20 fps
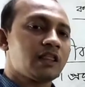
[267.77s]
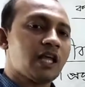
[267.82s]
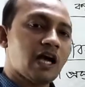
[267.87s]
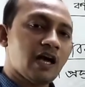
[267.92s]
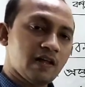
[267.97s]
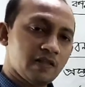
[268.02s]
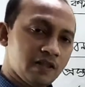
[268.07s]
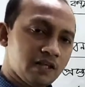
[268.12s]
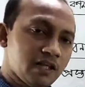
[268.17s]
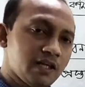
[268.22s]

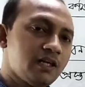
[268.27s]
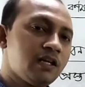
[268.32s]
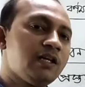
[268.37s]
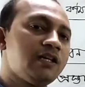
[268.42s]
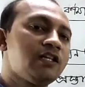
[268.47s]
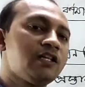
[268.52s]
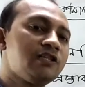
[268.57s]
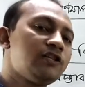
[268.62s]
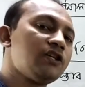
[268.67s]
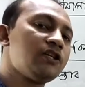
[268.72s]
তাদের
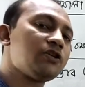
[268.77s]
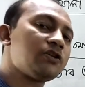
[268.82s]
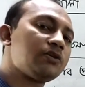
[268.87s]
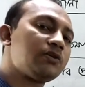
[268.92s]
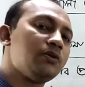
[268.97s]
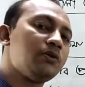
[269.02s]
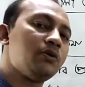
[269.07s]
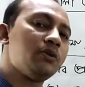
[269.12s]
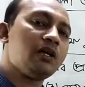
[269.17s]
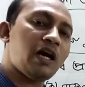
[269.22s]

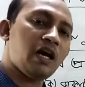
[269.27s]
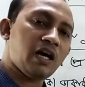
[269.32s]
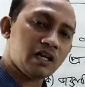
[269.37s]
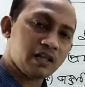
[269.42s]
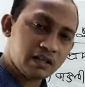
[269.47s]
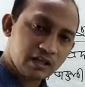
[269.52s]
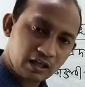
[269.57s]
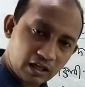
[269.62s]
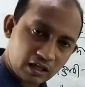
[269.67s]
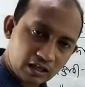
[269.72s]
নিজস্ব
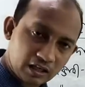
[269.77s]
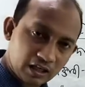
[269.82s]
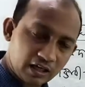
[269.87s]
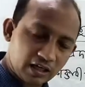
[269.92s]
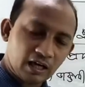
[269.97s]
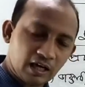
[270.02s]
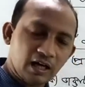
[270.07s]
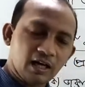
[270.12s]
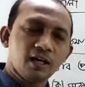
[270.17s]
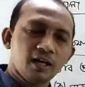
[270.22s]
ডাক্তার
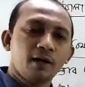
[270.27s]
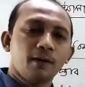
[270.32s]
দ্বারা